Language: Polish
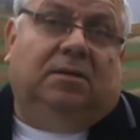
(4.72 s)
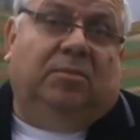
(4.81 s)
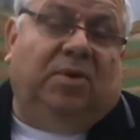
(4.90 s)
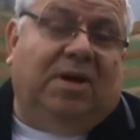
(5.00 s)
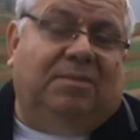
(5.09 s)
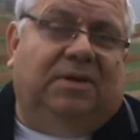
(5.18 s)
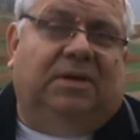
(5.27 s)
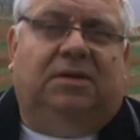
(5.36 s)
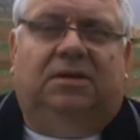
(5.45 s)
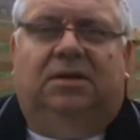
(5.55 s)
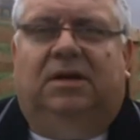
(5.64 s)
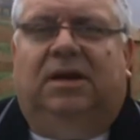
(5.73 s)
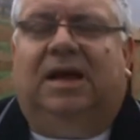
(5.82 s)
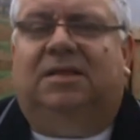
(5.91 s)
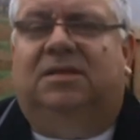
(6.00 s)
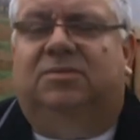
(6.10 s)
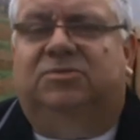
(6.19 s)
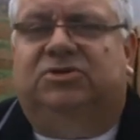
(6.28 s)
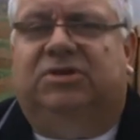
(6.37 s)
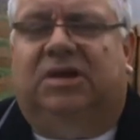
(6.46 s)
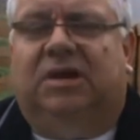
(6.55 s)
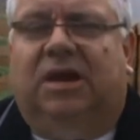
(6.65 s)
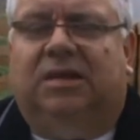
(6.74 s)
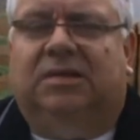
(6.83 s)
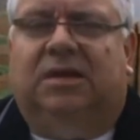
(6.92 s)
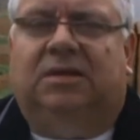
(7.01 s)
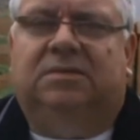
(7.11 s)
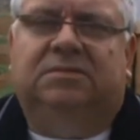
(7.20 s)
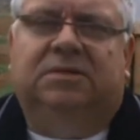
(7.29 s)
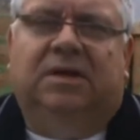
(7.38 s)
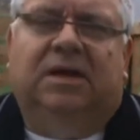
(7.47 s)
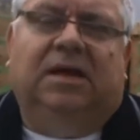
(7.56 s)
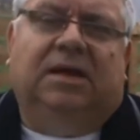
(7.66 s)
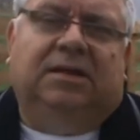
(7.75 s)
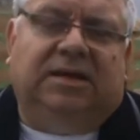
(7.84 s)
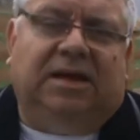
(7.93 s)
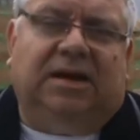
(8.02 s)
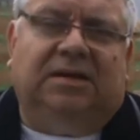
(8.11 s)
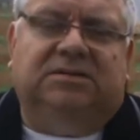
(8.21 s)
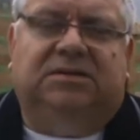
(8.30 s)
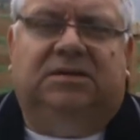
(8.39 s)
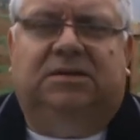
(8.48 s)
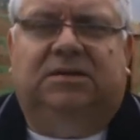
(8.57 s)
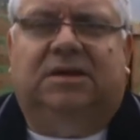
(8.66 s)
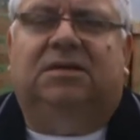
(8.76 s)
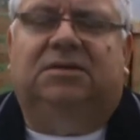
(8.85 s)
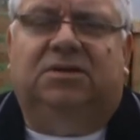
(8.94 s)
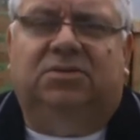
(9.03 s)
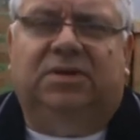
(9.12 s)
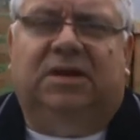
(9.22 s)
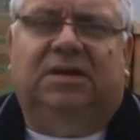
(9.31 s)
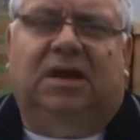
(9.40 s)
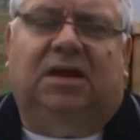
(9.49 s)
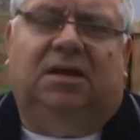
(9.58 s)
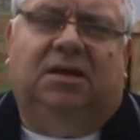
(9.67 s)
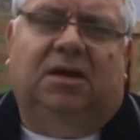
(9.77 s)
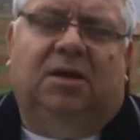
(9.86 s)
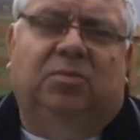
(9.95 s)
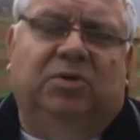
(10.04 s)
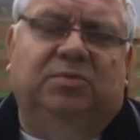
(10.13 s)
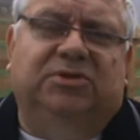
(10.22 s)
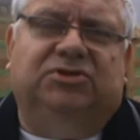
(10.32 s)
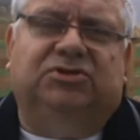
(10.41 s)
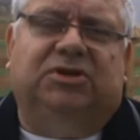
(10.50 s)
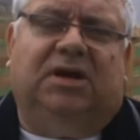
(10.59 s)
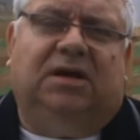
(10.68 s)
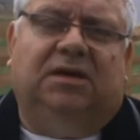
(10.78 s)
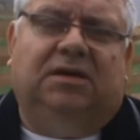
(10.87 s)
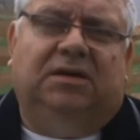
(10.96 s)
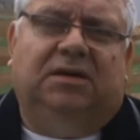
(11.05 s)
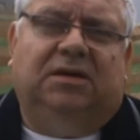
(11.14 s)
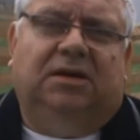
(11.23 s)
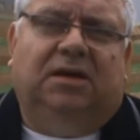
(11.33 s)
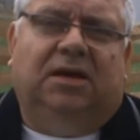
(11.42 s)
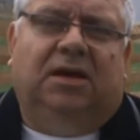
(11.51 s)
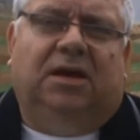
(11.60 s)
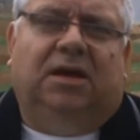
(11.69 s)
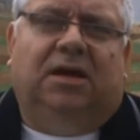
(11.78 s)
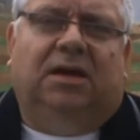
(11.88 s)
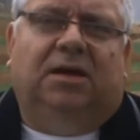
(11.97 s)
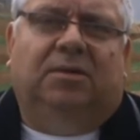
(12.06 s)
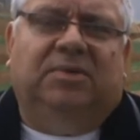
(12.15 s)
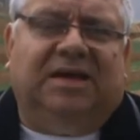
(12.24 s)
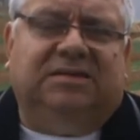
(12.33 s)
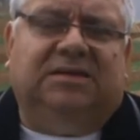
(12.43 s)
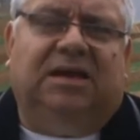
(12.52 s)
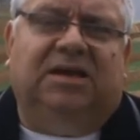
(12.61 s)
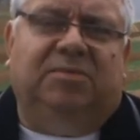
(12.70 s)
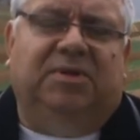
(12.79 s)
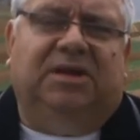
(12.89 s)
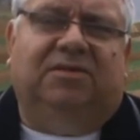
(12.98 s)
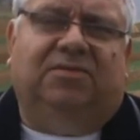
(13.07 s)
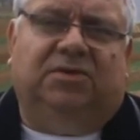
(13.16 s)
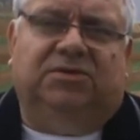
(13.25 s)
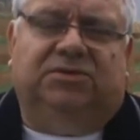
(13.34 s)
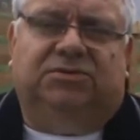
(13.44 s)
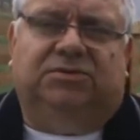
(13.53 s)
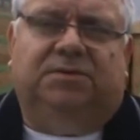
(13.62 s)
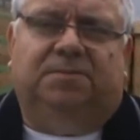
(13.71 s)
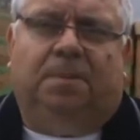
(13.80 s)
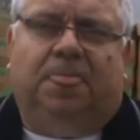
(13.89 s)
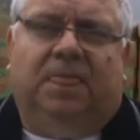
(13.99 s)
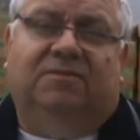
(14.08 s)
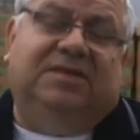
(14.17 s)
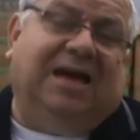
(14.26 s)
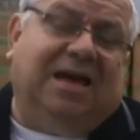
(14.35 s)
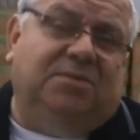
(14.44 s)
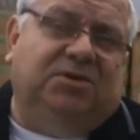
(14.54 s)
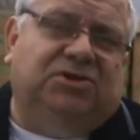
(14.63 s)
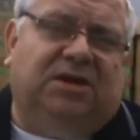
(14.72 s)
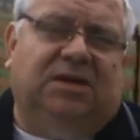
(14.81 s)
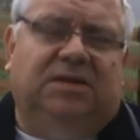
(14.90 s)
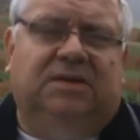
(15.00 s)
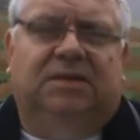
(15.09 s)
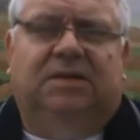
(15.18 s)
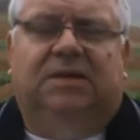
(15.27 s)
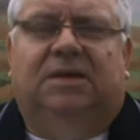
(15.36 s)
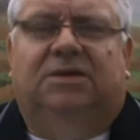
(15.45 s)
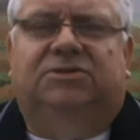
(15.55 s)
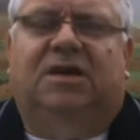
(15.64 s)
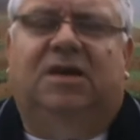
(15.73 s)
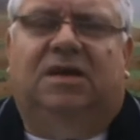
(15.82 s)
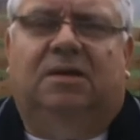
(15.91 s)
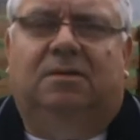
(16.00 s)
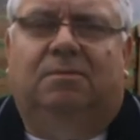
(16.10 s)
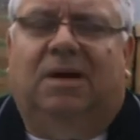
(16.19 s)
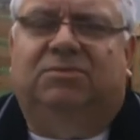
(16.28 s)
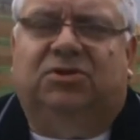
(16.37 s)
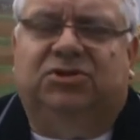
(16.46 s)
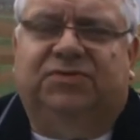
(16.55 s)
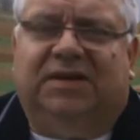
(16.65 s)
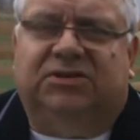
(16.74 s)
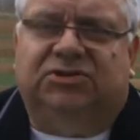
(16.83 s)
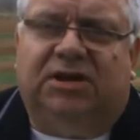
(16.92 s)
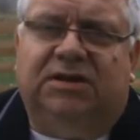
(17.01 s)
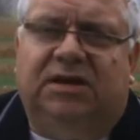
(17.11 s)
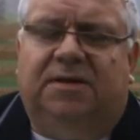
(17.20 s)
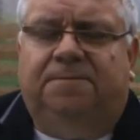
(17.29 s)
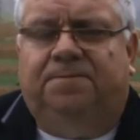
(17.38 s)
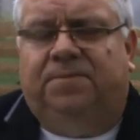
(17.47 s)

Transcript: Byłem radnym 4 lata. Teraz kandyduję na burmistrza miasta i gminy Wojnicz. Wydaje mi się, że mam doświadczenie,